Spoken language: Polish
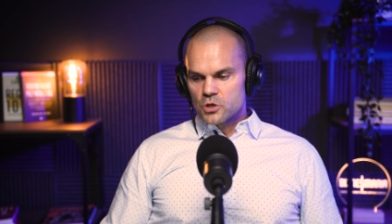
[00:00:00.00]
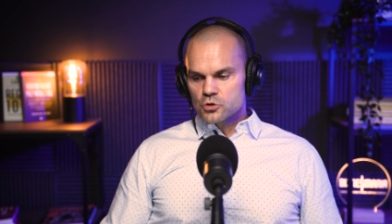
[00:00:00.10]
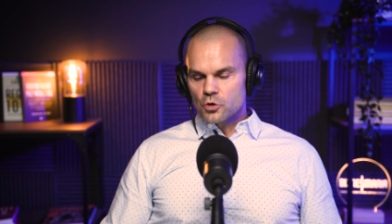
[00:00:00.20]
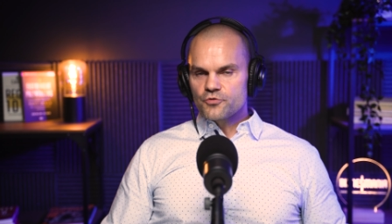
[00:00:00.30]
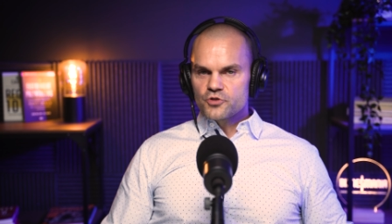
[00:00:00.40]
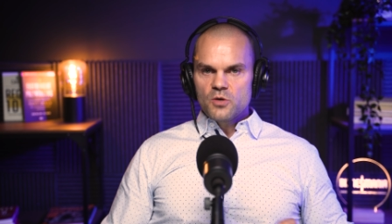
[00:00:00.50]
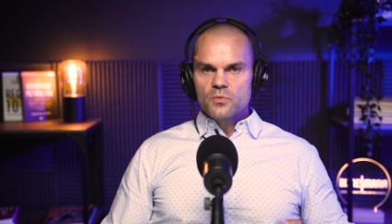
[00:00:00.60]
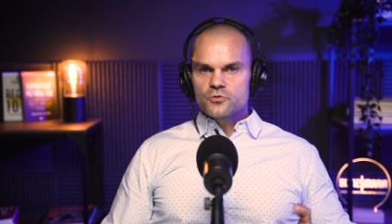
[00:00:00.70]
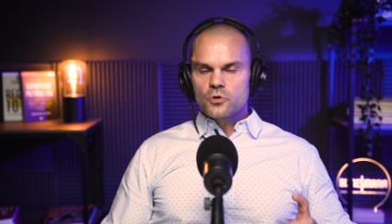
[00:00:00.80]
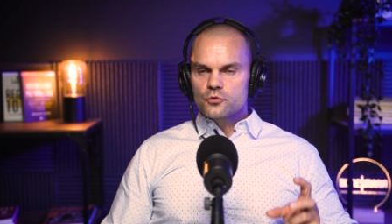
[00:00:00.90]
to, w
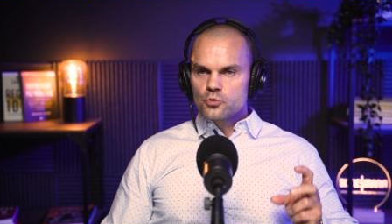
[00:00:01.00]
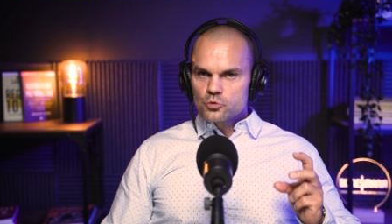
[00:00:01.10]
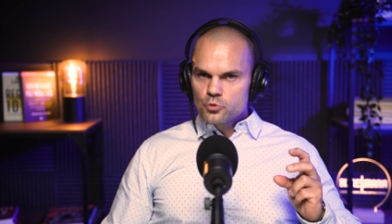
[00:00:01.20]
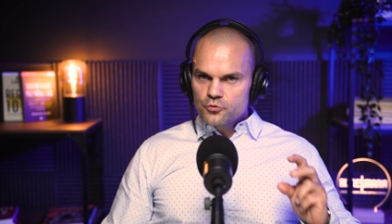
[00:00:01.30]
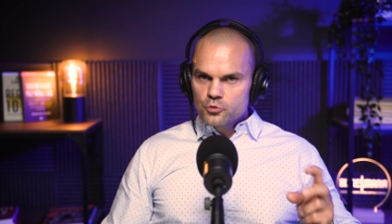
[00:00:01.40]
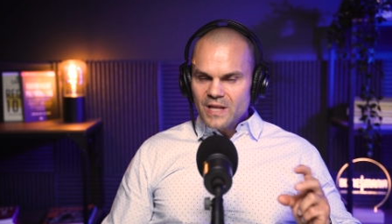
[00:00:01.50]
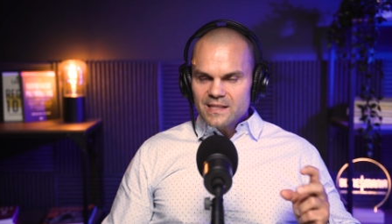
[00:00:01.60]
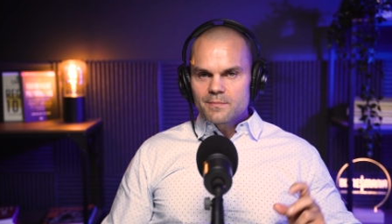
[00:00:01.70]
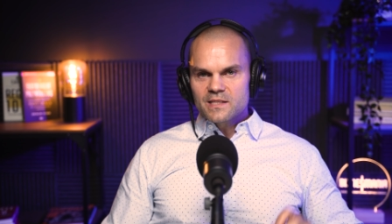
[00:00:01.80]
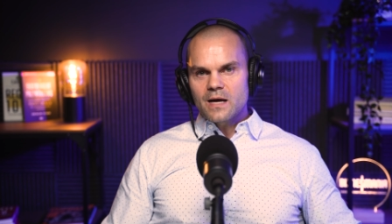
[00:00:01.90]
tym, to, to, to na
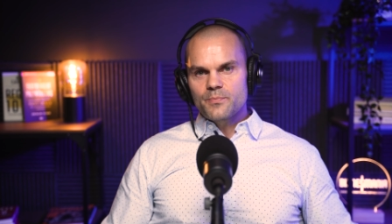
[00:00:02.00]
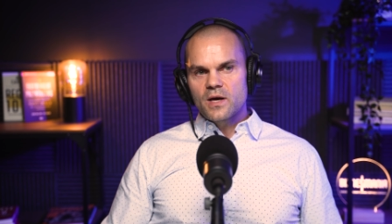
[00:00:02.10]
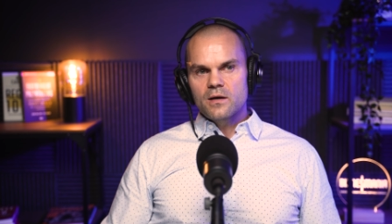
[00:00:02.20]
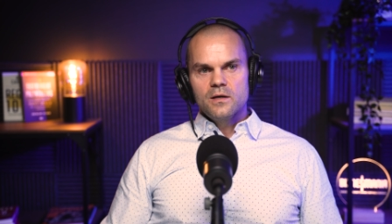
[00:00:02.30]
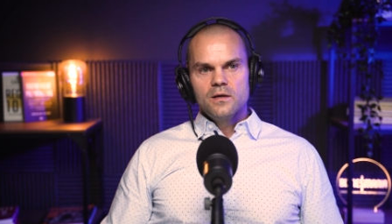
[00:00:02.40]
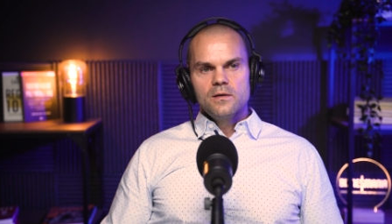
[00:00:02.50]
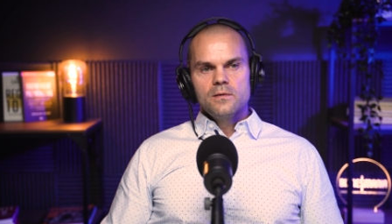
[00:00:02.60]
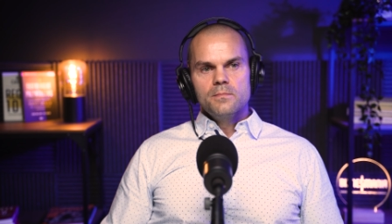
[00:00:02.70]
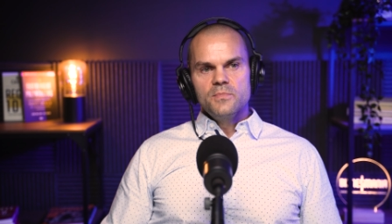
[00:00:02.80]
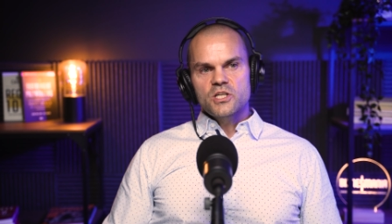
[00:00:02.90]
tym etapie
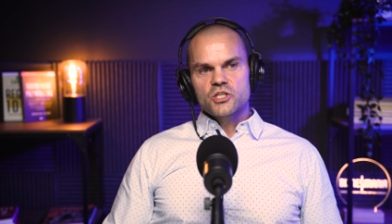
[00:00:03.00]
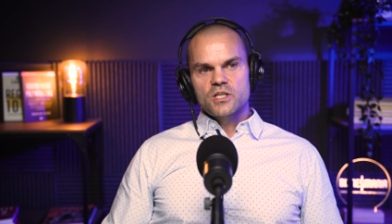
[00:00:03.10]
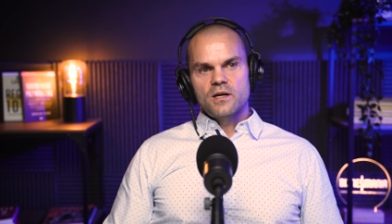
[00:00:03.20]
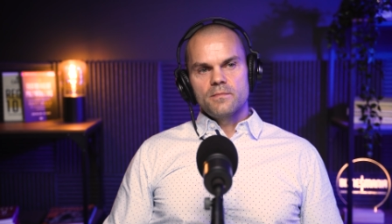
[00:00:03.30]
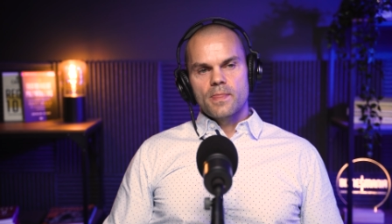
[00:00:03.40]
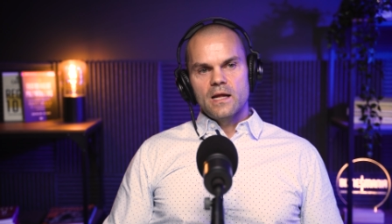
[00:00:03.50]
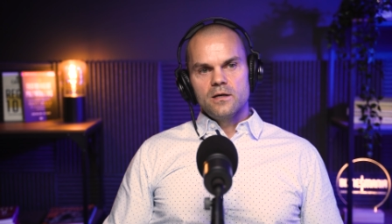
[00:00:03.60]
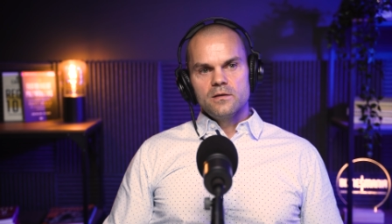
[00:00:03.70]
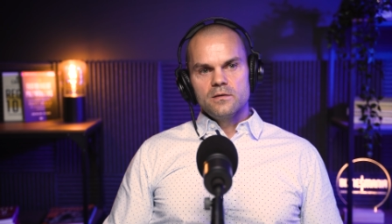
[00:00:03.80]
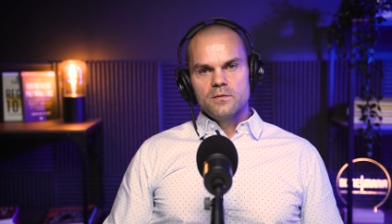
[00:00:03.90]
myślę, że
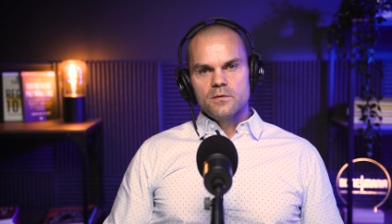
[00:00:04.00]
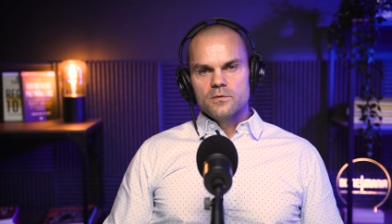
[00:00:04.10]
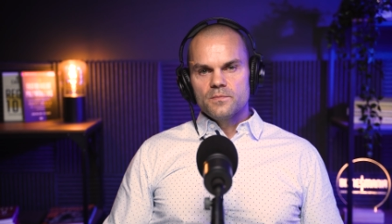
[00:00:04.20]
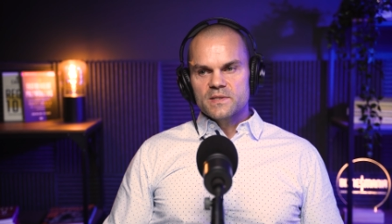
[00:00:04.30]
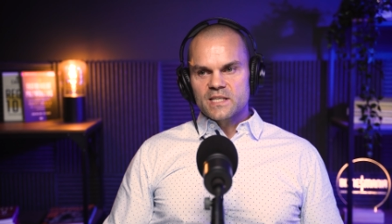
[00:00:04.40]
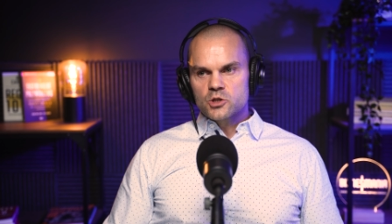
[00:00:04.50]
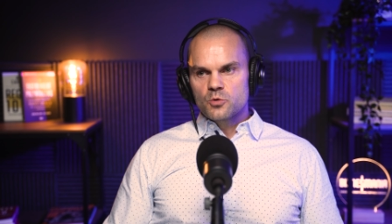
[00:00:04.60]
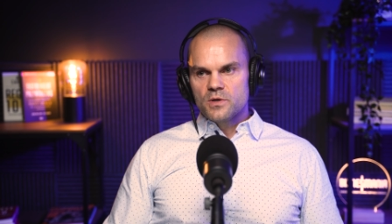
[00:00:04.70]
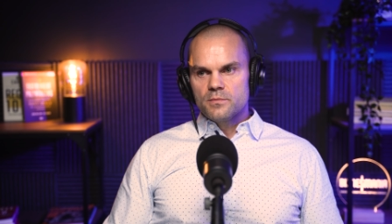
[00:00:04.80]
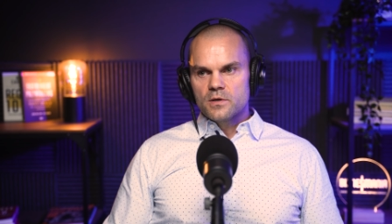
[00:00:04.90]
y,
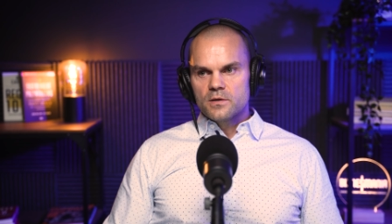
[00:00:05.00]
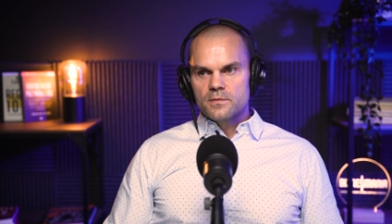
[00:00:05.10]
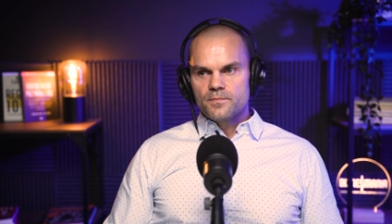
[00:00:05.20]
zacząłbym